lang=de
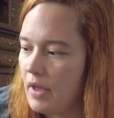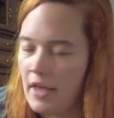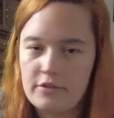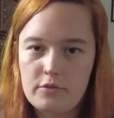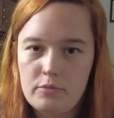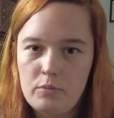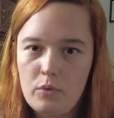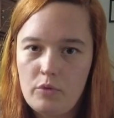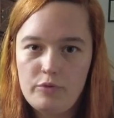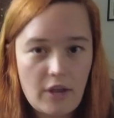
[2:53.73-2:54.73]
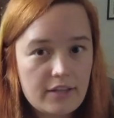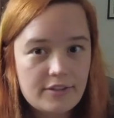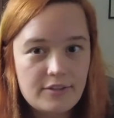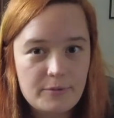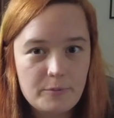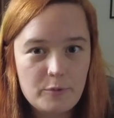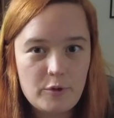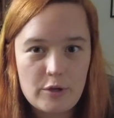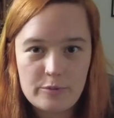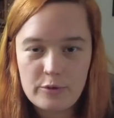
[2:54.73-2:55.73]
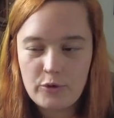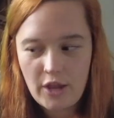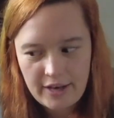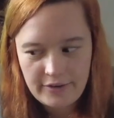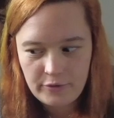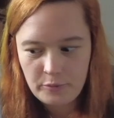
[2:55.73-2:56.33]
ersten Facts, die ich erstmal so hätte,